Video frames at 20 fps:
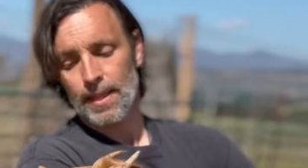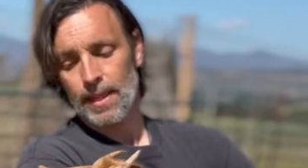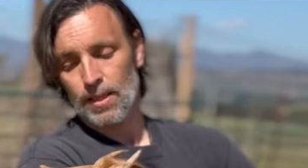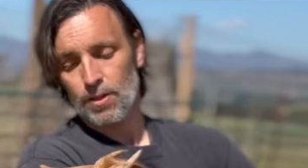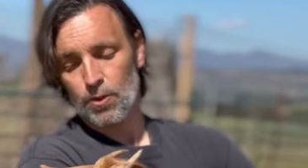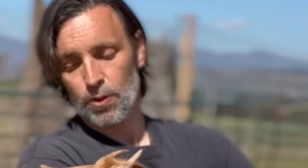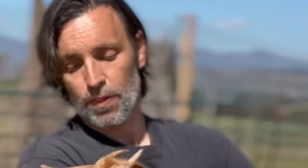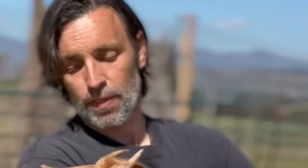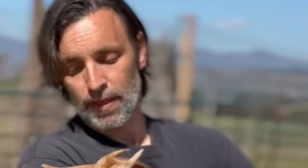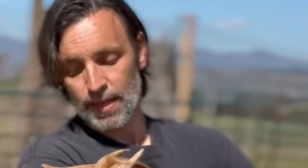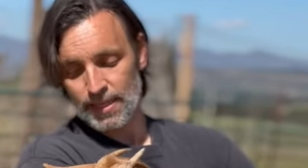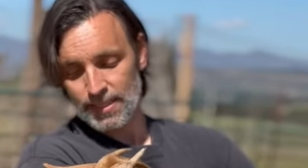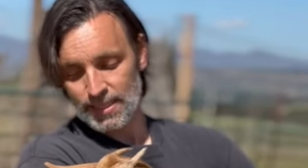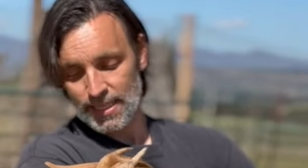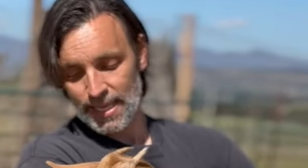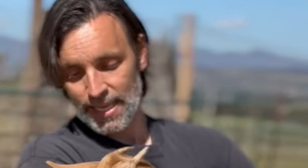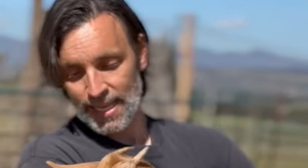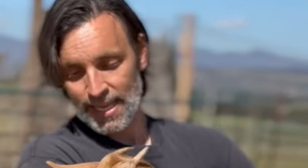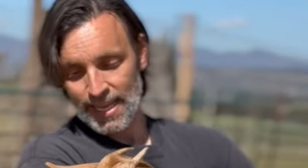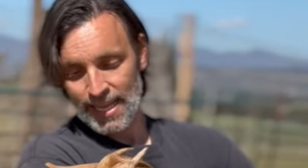
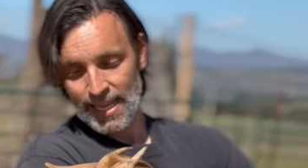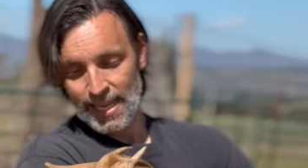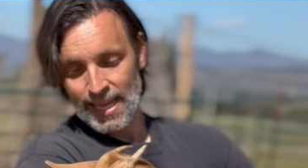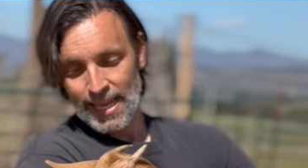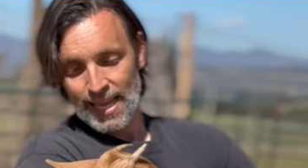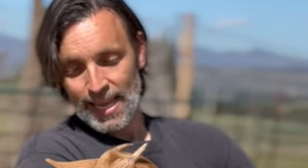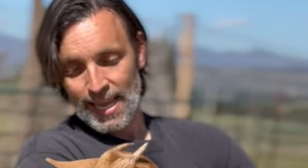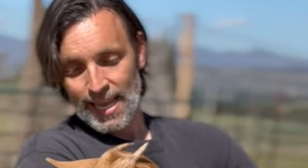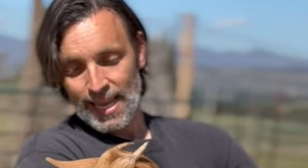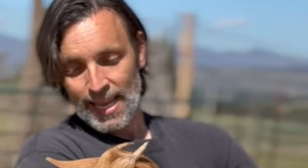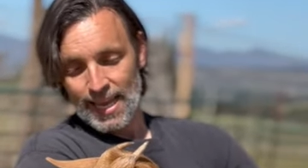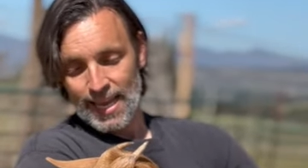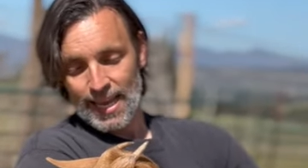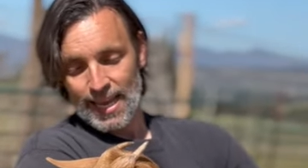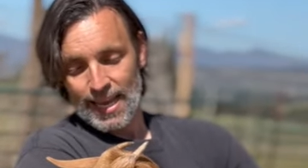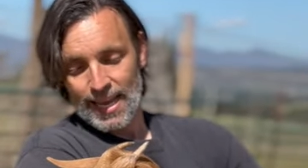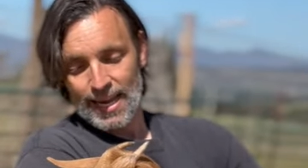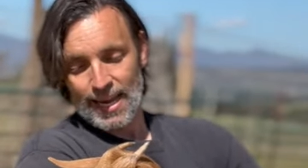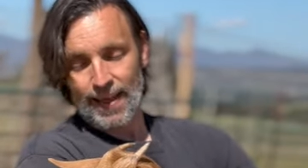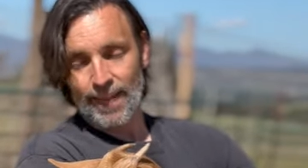Entonces,
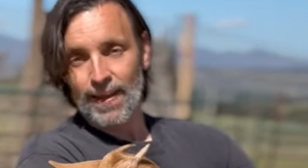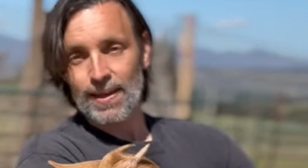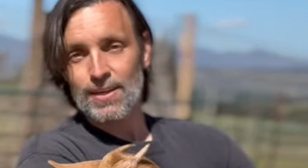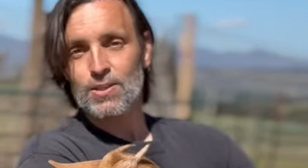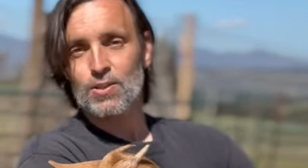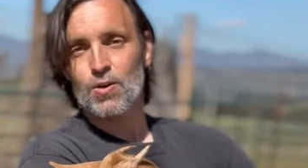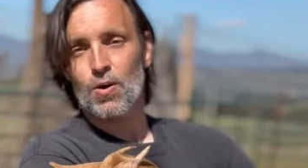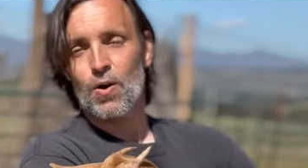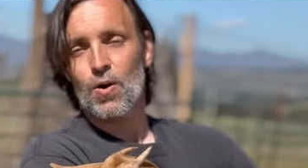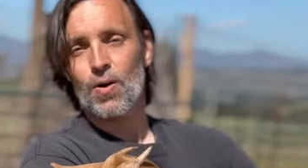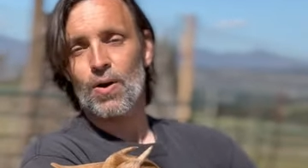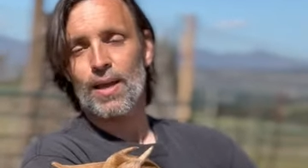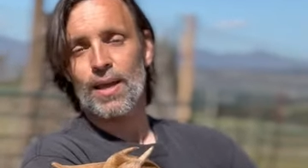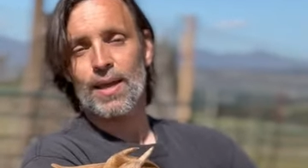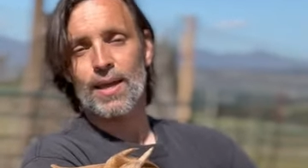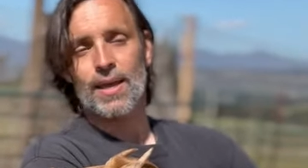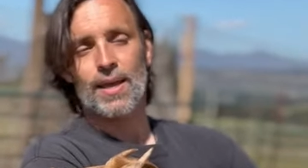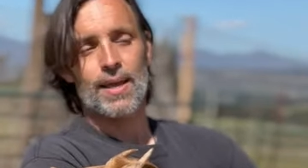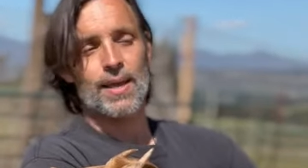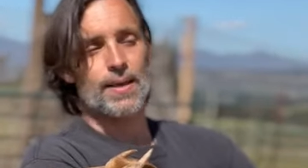eh, nada, solo
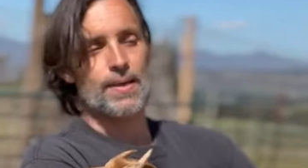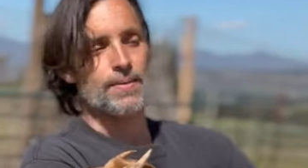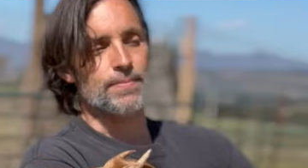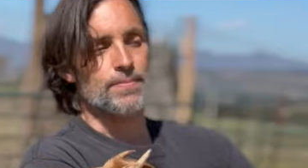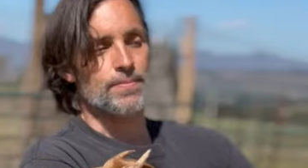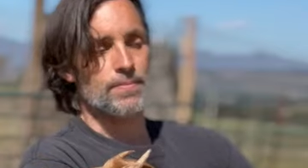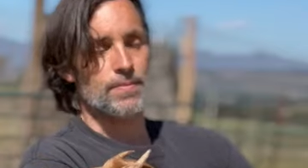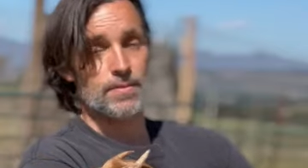que